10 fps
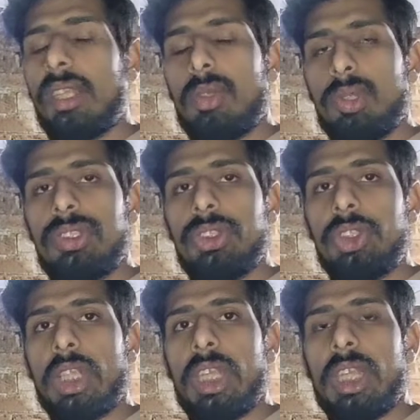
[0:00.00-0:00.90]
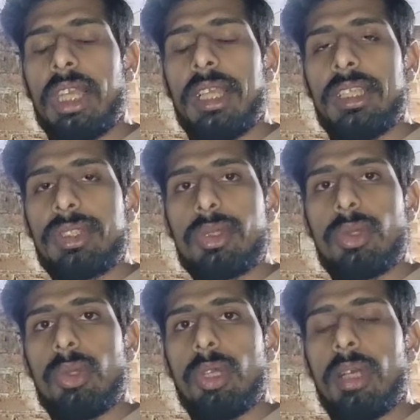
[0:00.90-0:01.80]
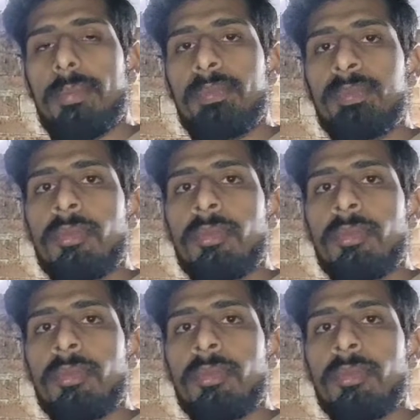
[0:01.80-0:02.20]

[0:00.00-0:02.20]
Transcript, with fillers: तो इन इसको हम